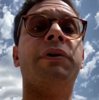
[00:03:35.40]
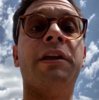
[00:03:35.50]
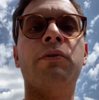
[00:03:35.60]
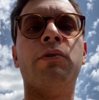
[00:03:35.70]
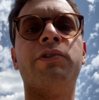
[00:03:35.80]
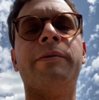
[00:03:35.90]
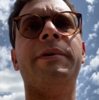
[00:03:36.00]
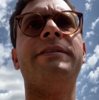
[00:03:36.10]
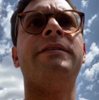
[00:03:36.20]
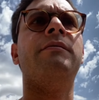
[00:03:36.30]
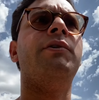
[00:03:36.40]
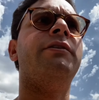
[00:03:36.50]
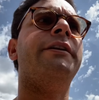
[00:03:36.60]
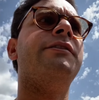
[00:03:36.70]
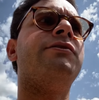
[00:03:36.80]
chi non lo sapesse il mio
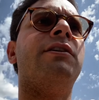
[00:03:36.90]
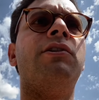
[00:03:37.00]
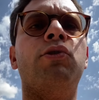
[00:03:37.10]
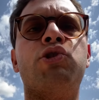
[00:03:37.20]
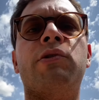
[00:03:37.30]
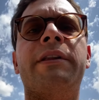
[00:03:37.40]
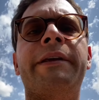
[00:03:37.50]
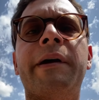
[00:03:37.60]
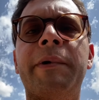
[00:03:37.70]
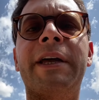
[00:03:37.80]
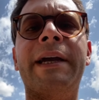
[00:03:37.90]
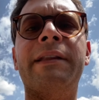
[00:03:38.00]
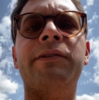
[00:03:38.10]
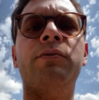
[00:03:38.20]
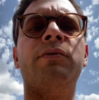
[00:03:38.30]
indirizzo è chiocciola Andrea
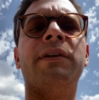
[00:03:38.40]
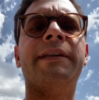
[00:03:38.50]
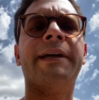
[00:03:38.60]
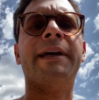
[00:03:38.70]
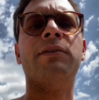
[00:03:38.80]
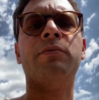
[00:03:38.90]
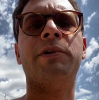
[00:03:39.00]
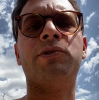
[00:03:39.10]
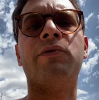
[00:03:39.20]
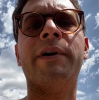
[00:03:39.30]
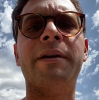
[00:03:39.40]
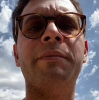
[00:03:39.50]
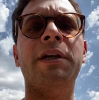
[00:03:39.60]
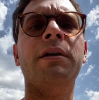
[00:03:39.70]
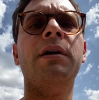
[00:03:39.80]
Pelagatti tutto attaccato per
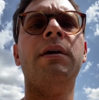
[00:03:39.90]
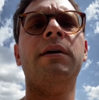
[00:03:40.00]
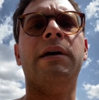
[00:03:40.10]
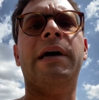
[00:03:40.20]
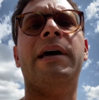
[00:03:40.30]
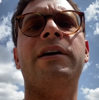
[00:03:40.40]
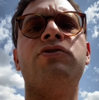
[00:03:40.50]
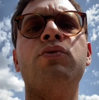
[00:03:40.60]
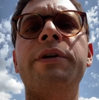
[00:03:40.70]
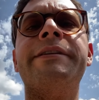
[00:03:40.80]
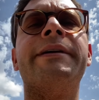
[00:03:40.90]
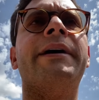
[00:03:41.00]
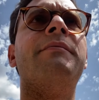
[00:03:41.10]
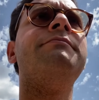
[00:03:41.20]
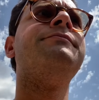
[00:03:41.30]
trovarmi eh, su Instagram.